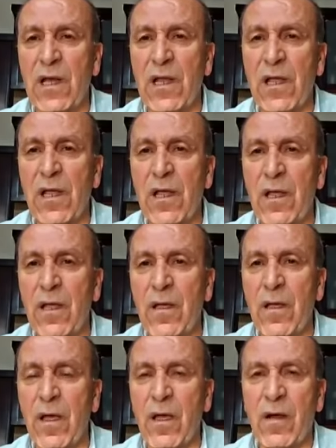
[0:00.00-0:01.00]
على
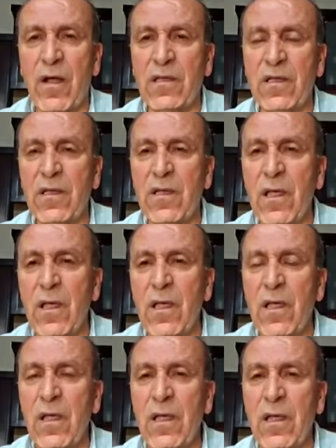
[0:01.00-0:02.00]
اراضي
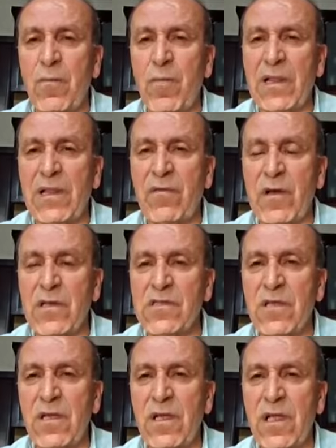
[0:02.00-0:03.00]
بلده
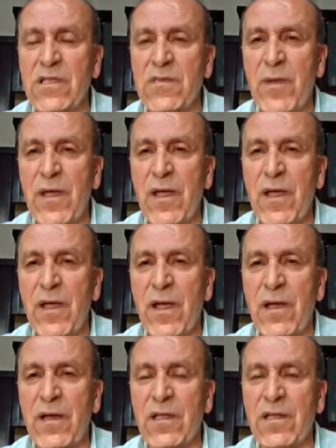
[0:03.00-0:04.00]
فلسطينيه اسمها
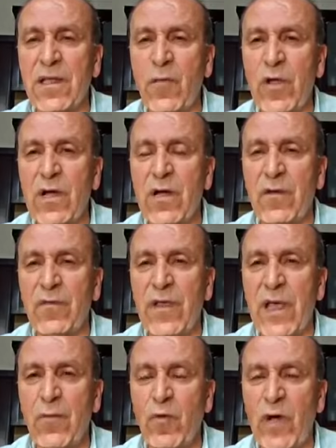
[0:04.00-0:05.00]
عناتا ويقع
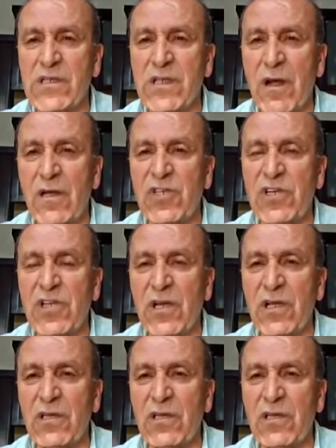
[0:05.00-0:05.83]
فيها معسكر لجيش